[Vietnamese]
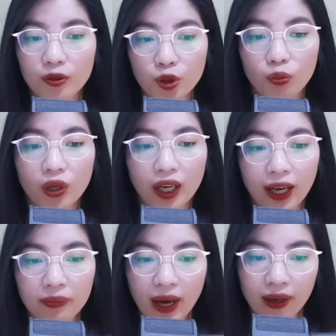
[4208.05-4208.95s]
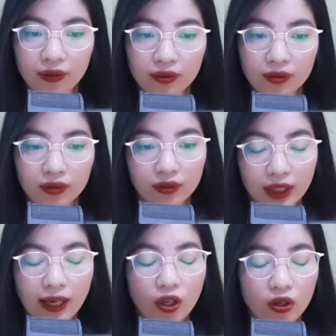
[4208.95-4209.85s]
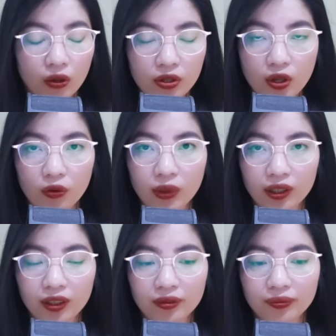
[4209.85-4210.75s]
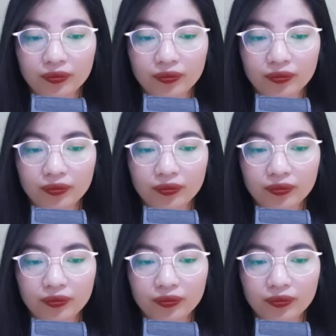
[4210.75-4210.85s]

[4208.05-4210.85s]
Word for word: Chúc mừng hai bác đã có con dâu mới.